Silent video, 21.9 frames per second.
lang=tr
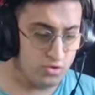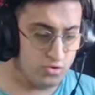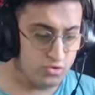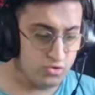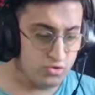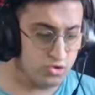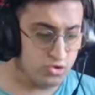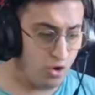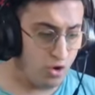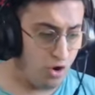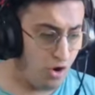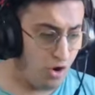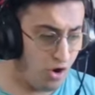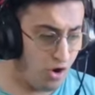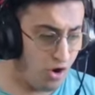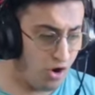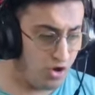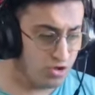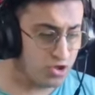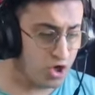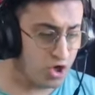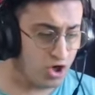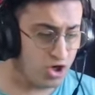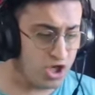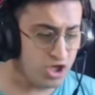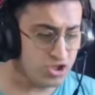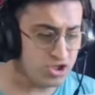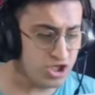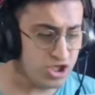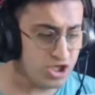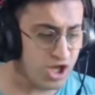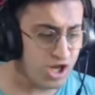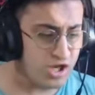Sol!
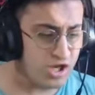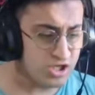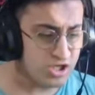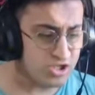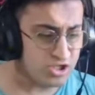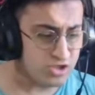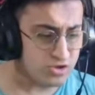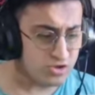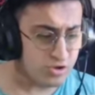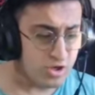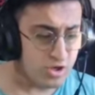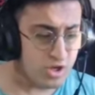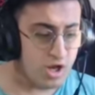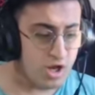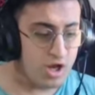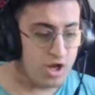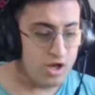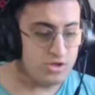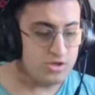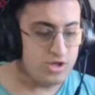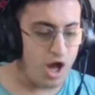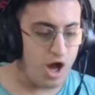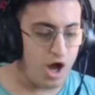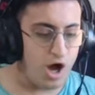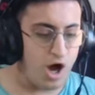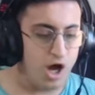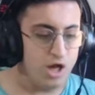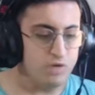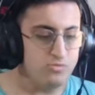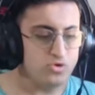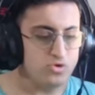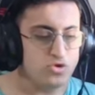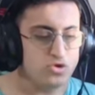Kaleci lan nasıl... Ya
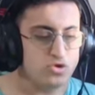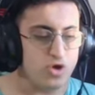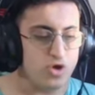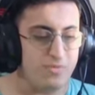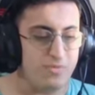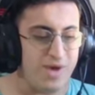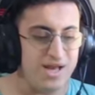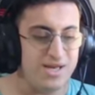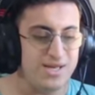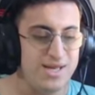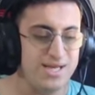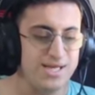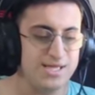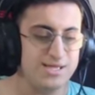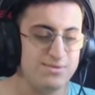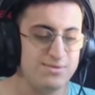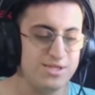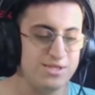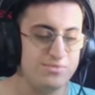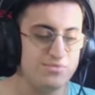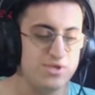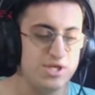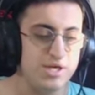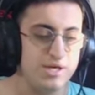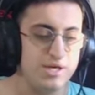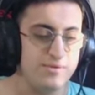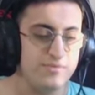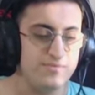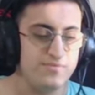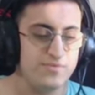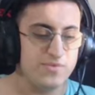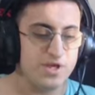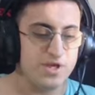Algut Sol ben niye gitmedim ki?
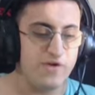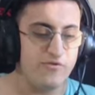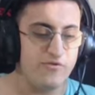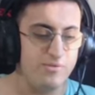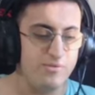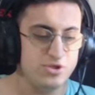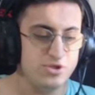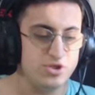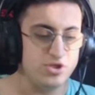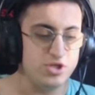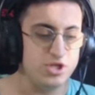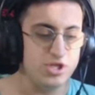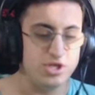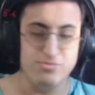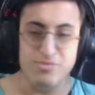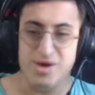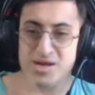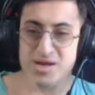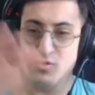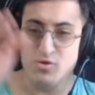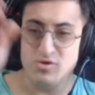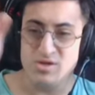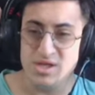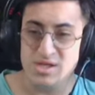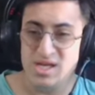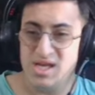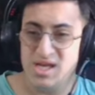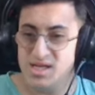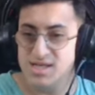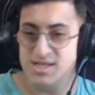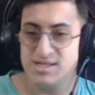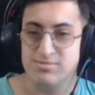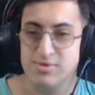Kafama tükerim. Ben orada
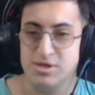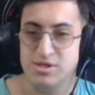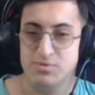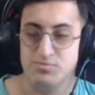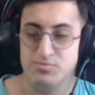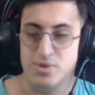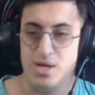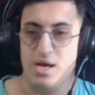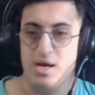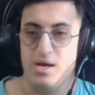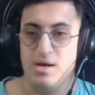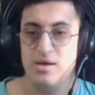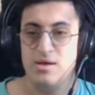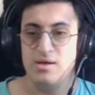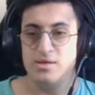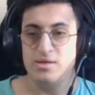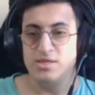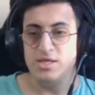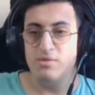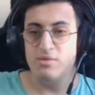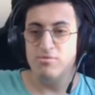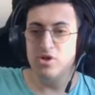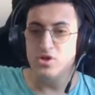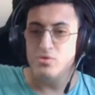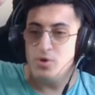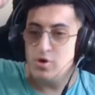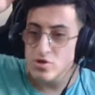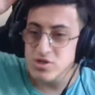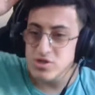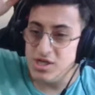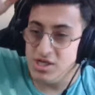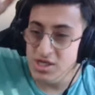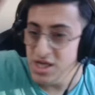niye gitmedim ya? Yemin ederim ben
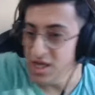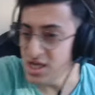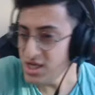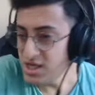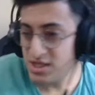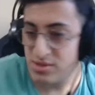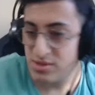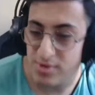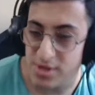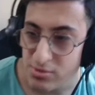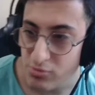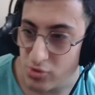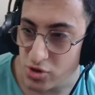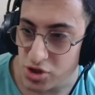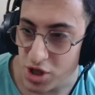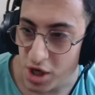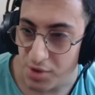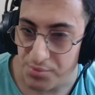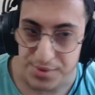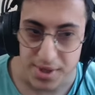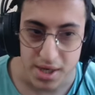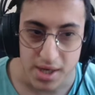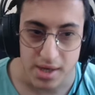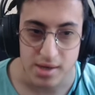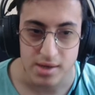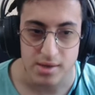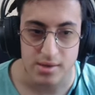orada niye gitmedim hocam ya?